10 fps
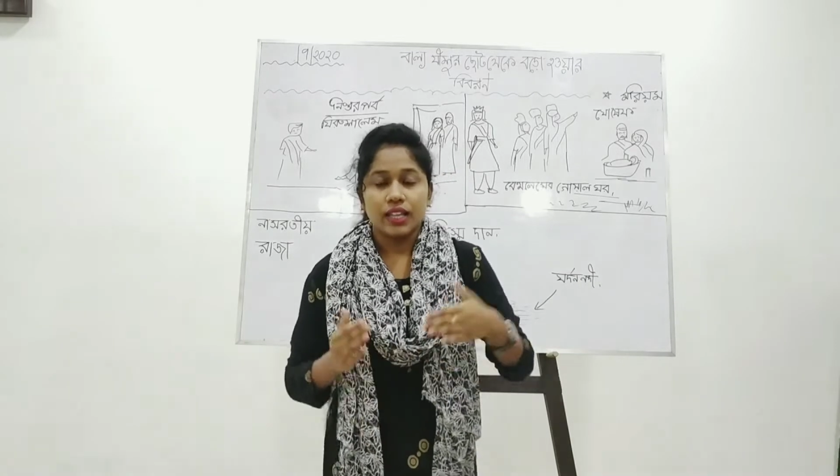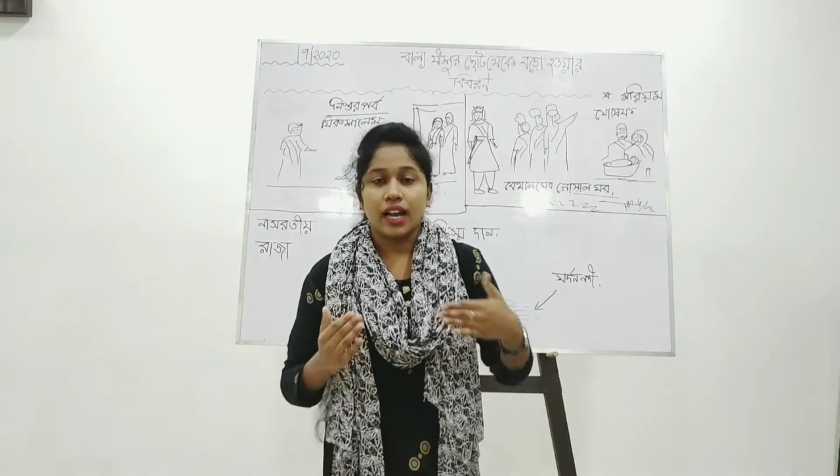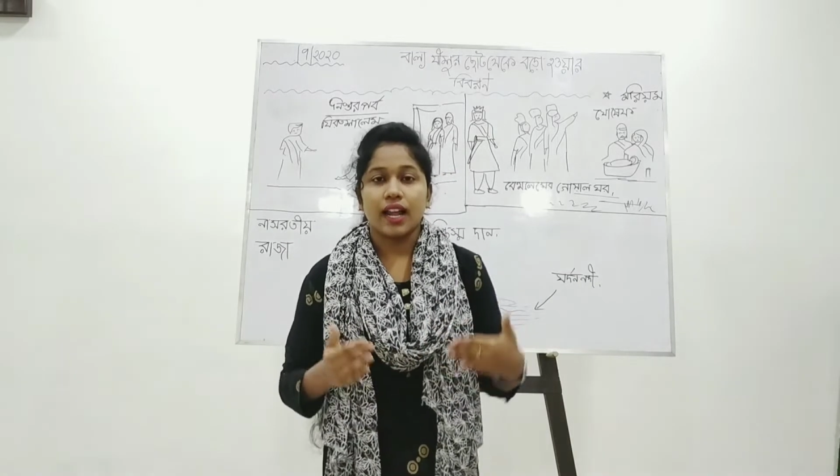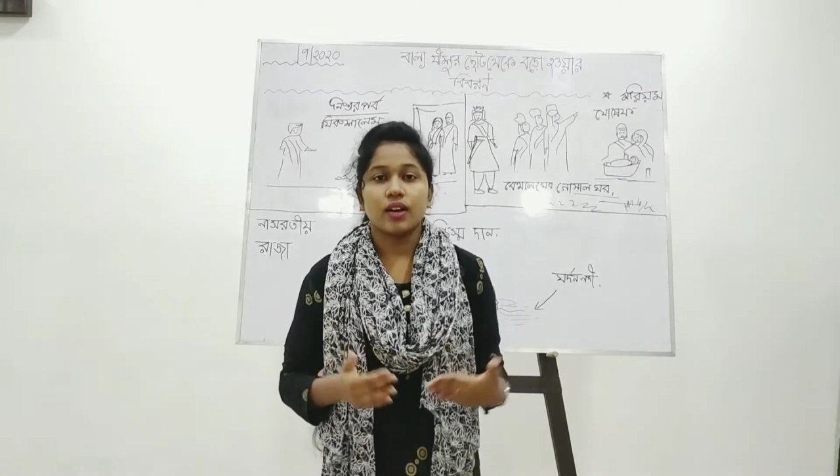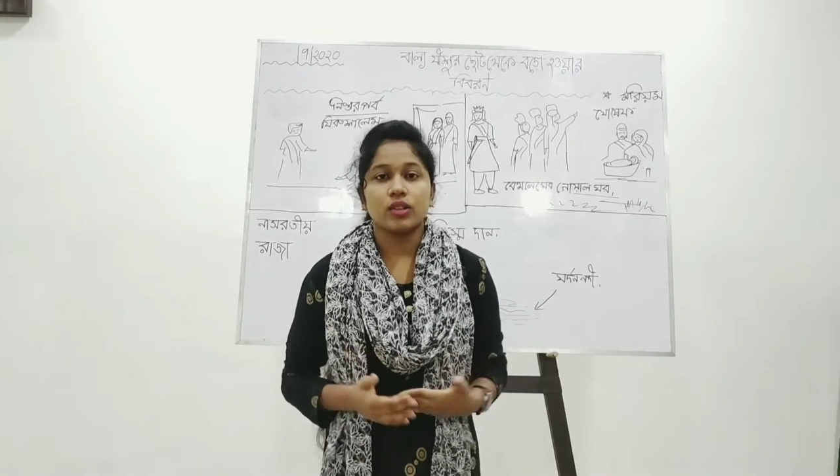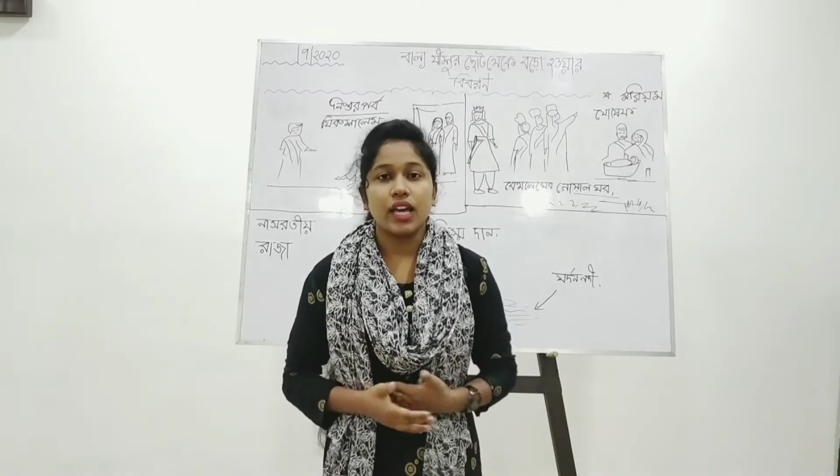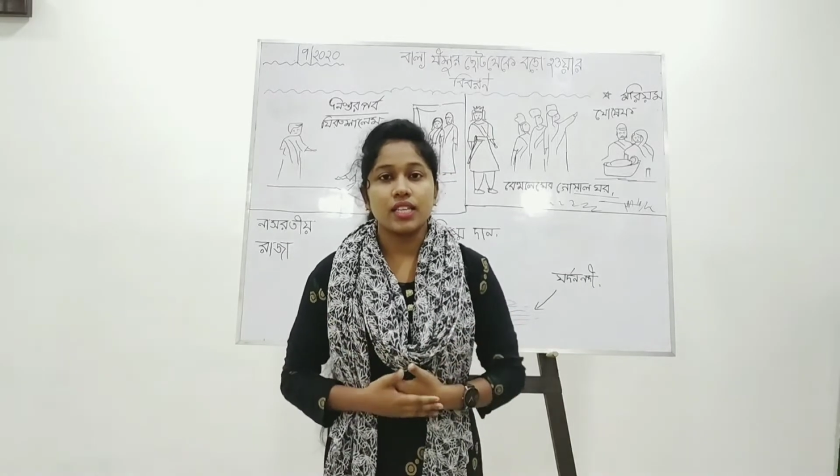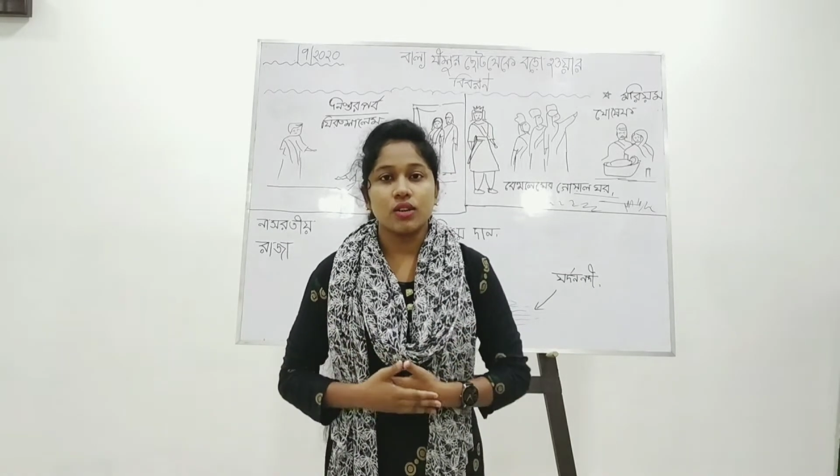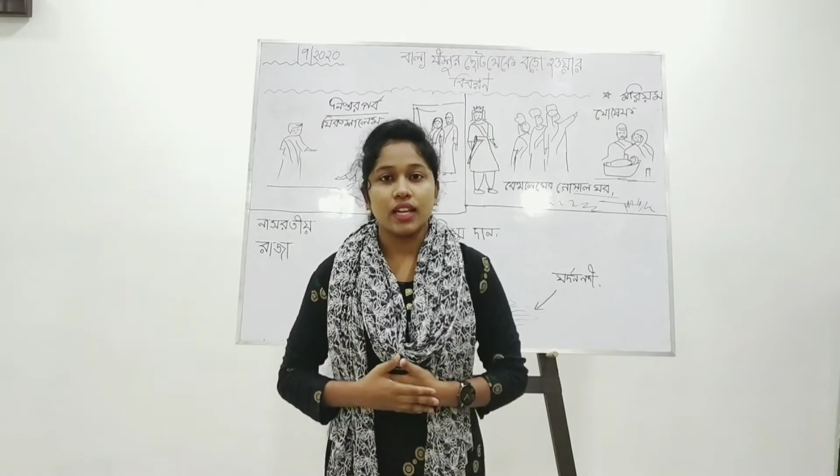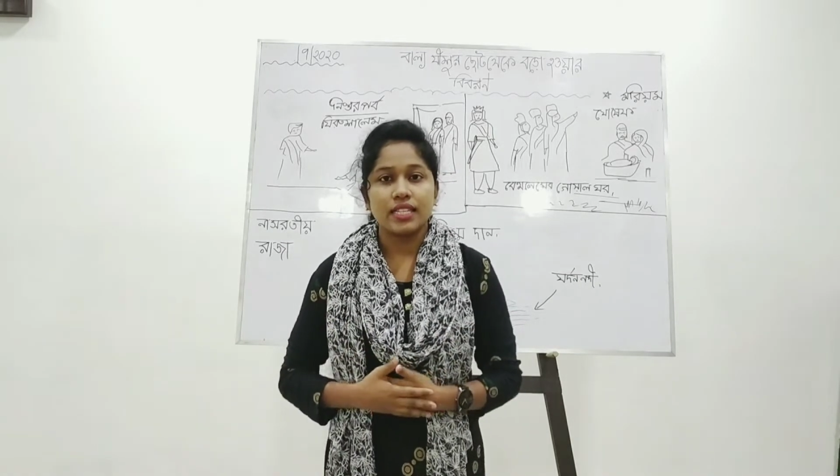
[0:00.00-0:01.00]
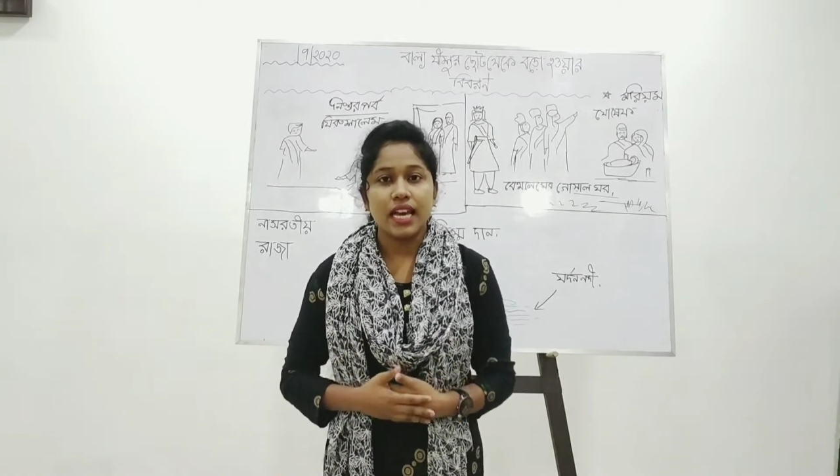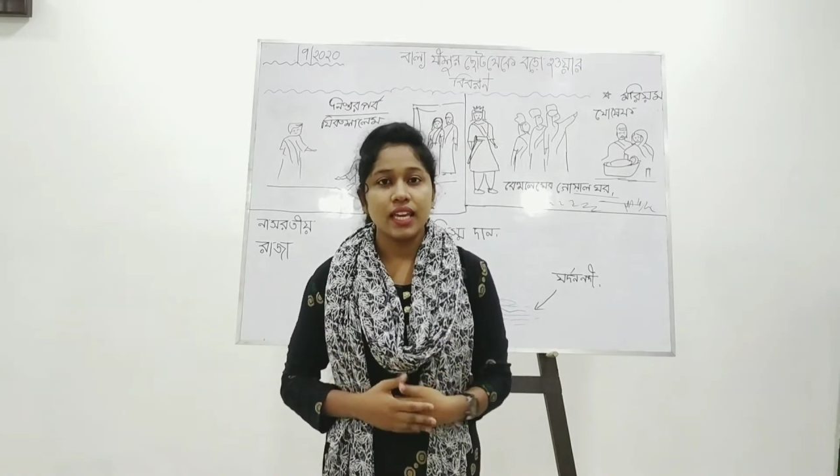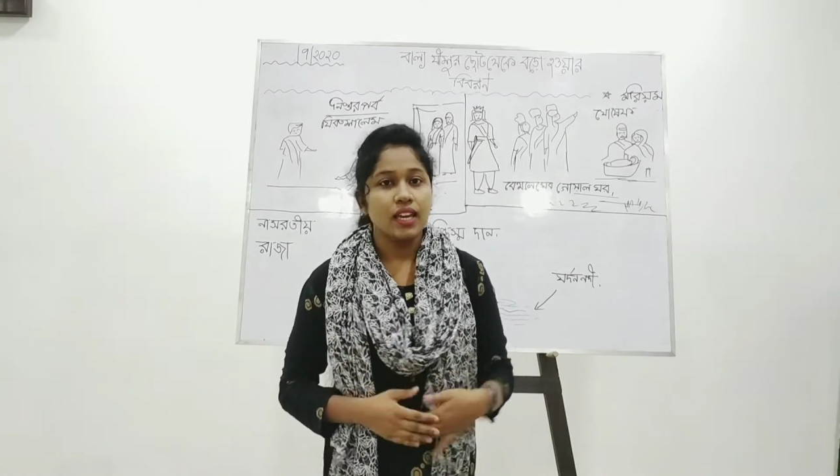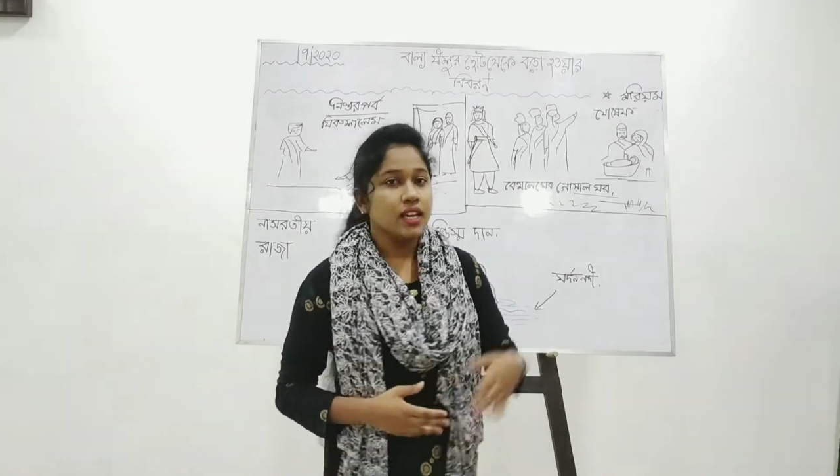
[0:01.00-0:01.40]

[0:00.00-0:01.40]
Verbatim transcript: তারা কোথায় চলে যায়